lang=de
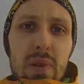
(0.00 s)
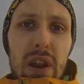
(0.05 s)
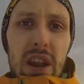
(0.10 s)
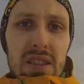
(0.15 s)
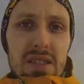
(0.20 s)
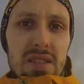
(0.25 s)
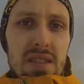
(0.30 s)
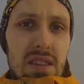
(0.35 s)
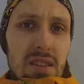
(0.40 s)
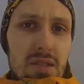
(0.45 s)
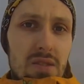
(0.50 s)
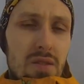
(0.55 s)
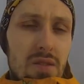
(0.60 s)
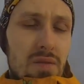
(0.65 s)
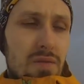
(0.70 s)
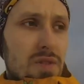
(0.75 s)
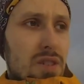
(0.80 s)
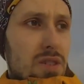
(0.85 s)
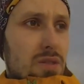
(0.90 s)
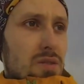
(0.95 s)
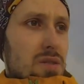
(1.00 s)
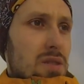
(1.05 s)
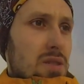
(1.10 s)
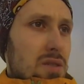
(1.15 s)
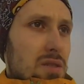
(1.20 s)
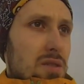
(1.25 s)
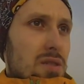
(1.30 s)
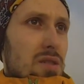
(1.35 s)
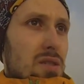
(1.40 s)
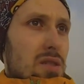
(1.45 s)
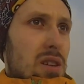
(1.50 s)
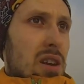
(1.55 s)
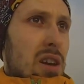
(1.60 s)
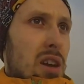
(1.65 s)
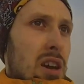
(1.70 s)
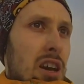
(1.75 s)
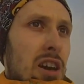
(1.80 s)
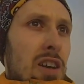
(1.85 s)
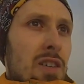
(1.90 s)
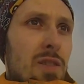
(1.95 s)
Plastik irgendwie und äh,
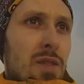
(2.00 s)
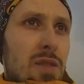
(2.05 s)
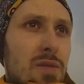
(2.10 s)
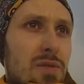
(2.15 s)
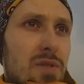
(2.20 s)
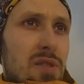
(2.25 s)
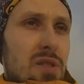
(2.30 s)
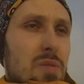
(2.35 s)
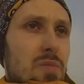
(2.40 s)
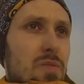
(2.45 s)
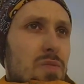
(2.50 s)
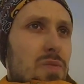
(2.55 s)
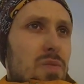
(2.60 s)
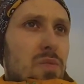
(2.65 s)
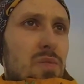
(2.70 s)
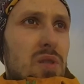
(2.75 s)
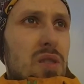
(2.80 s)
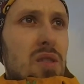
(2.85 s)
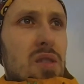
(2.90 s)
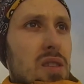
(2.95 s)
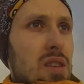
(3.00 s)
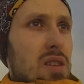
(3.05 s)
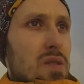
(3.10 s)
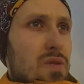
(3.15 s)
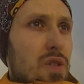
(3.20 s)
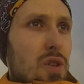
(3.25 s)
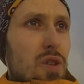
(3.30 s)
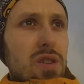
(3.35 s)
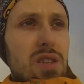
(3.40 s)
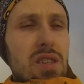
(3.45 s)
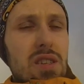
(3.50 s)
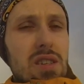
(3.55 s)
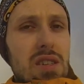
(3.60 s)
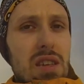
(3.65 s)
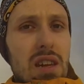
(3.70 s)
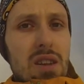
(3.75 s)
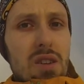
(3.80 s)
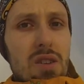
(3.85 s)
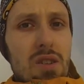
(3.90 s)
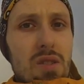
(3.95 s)
was, das verrottet
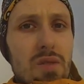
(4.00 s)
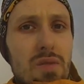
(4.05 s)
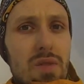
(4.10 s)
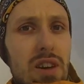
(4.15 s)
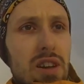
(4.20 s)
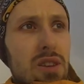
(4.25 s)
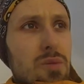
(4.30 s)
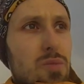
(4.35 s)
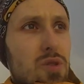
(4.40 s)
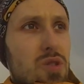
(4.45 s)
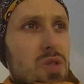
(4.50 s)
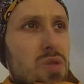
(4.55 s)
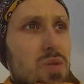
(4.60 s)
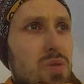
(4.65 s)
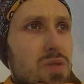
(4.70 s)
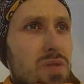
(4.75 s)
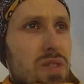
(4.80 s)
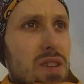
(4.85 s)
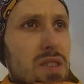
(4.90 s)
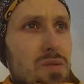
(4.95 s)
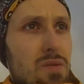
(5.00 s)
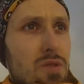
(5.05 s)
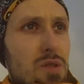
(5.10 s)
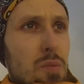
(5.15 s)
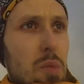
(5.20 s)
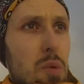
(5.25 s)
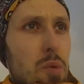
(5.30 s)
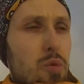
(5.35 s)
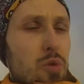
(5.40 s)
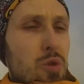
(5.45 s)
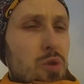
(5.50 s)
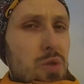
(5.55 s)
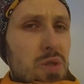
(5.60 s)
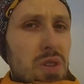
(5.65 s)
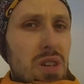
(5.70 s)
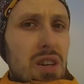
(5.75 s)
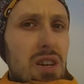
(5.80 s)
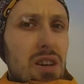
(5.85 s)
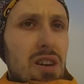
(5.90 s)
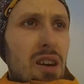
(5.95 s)
dann irgendwann, beziehungsweise wird immer
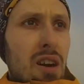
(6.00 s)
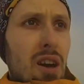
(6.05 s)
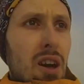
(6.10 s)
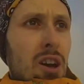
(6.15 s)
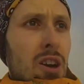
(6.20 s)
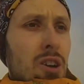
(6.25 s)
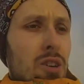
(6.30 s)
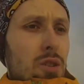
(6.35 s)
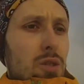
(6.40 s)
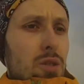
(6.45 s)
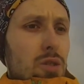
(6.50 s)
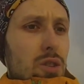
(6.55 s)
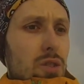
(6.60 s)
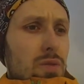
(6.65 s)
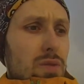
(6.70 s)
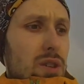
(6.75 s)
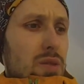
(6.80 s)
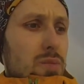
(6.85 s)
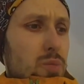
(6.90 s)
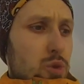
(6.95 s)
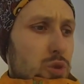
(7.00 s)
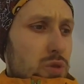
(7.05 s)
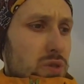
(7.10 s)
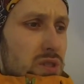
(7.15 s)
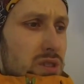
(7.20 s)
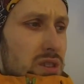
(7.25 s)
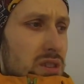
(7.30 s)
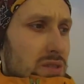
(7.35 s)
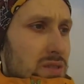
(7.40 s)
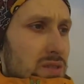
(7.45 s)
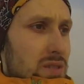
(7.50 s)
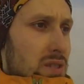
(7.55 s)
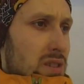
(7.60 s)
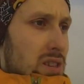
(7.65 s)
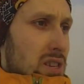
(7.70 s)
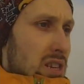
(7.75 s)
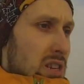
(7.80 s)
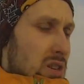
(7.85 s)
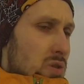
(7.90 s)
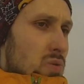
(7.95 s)
brüchiger und irgendwann bröselt das hier in
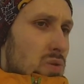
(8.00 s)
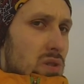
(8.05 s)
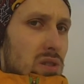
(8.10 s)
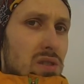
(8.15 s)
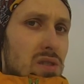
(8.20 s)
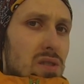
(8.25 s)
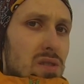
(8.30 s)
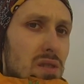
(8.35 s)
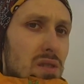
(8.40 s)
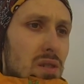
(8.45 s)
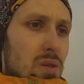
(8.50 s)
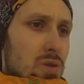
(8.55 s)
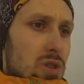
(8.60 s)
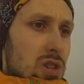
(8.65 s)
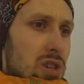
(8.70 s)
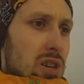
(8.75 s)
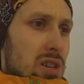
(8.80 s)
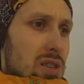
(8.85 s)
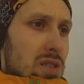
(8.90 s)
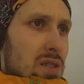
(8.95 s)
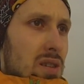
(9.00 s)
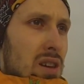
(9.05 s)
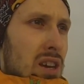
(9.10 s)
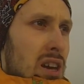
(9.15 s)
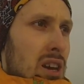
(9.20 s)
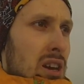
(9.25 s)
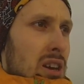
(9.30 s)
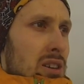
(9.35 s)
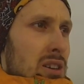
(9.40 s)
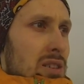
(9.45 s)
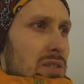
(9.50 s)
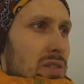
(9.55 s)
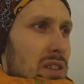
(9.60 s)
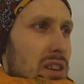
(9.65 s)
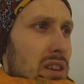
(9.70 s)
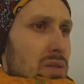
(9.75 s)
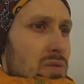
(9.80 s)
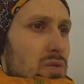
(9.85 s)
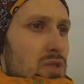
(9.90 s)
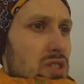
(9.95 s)
die Natur. Das ist auch scheiße.
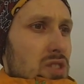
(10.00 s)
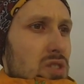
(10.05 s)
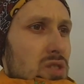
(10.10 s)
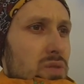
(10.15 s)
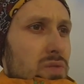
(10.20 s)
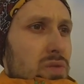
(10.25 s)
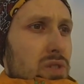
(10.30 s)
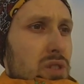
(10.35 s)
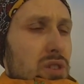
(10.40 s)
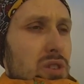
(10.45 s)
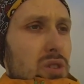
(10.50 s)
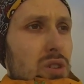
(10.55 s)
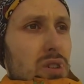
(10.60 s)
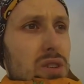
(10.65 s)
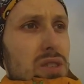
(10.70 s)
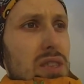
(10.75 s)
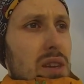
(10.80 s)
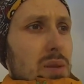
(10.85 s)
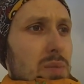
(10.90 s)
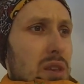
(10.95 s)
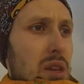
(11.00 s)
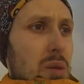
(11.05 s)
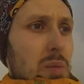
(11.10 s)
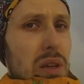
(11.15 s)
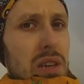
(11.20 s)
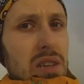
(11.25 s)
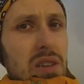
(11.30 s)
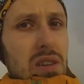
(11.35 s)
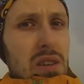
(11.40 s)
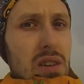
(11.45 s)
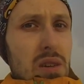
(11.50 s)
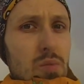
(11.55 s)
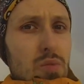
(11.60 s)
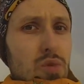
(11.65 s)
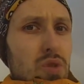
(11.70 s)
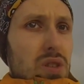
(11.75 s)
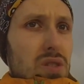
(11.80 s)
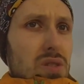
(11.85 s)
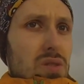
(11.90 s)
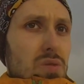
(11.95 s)
Wenn, dann würde ich irgendwie eine Holzabdeckplatte nehmen
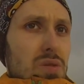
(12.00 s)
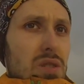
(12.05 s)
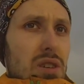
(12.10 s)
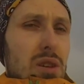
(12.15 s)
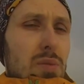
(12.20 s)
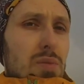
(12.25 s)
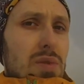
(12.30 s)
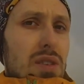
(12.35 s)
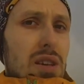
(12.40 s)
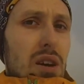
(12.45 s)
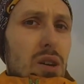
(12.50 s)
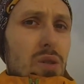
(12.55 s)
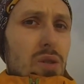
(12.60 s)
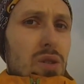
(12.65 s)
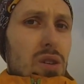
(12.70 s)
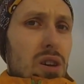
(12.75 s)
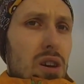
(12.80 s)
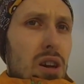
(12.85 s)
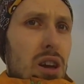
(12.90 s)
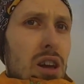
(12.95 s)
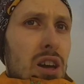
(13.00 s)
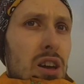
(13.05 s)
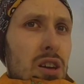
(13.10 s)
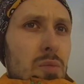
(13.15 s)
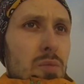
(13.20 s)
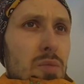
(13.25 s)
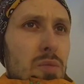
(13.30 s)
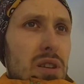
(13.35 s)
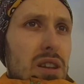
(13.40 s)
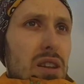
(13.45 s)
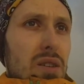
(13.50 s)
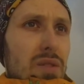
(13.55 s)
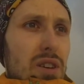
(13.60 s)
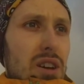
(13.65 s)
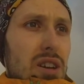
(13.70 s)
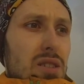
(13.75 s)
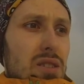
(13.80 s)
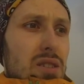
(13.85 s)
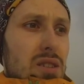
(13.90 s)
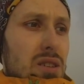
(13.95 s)
oder so. Da gibt es ja auch
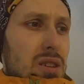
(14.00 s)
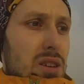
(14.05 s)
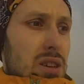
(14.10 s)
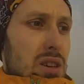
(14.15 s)
mittlerweile